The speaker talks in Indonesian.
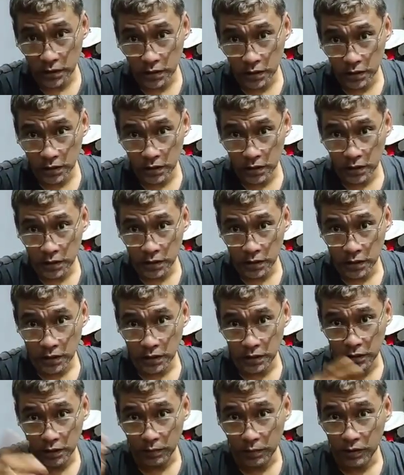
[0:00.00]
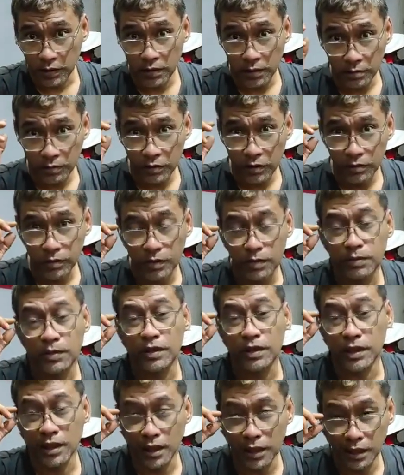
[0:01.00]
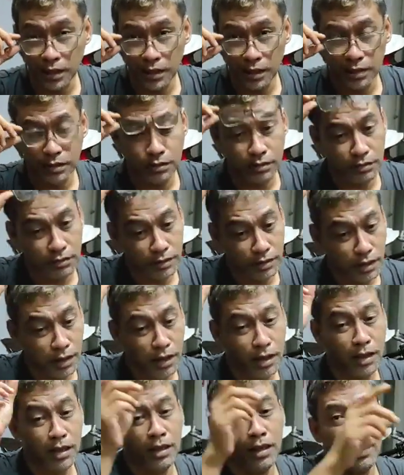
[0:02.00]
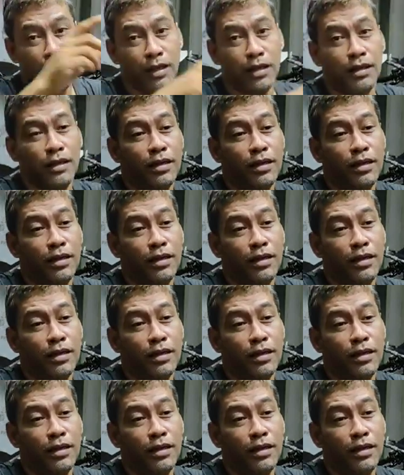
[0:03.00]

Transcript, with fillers: Mm. Kacamatamu lebih bening gitu loh ya. Yeah.